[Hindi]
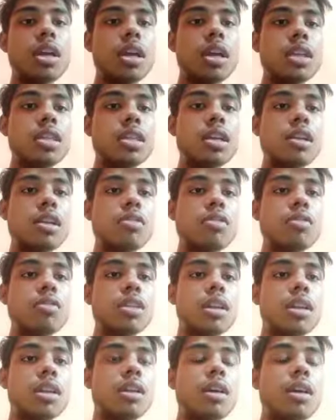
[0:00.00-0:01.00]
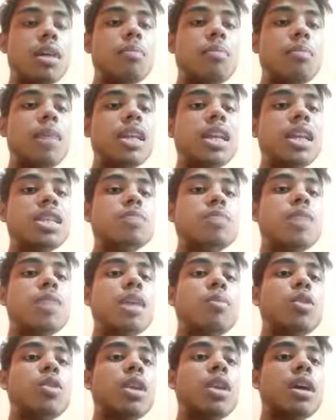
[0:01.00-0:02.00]
इजिकल टुगेदर माइनस बी
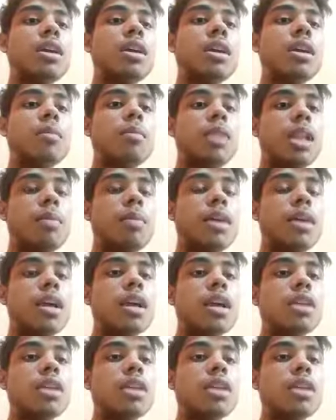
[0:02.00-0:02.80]
अपॉन ए का क्या मतलब है